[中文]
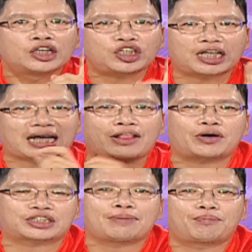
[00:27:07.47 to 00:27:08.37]
记得改天
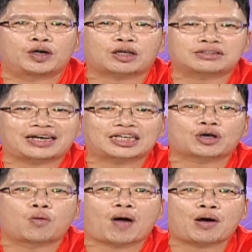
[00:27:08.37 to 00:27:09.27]
往前拨通电话叫
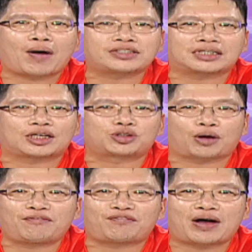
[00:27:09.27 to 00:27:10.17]
做，完完整整
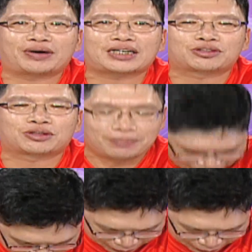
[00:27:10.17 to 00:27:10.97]
全方位下询。